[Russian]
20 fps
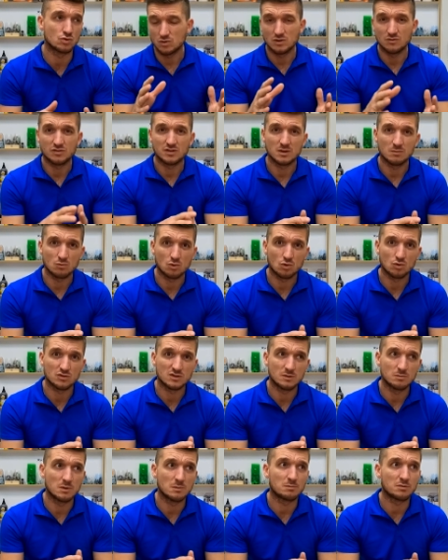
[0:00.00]
но не все
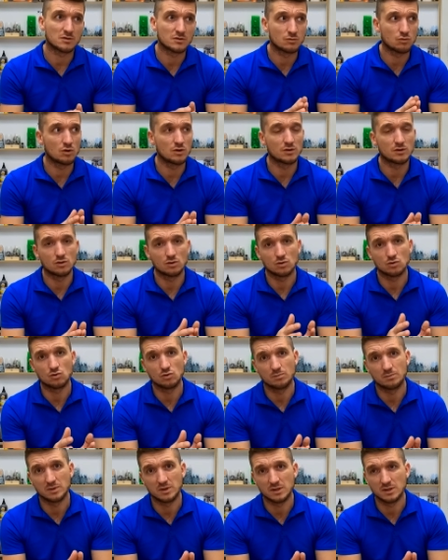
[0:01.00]
могут себе позволить ее
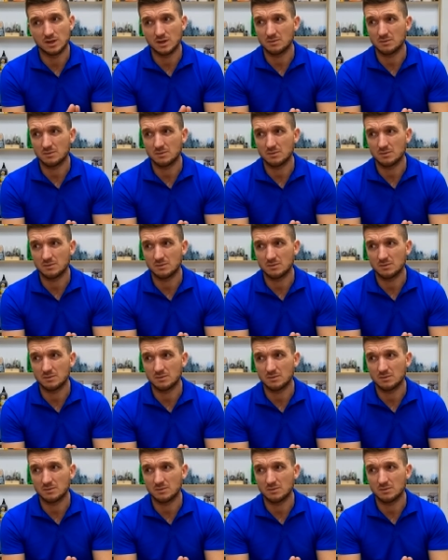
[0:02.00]
купить,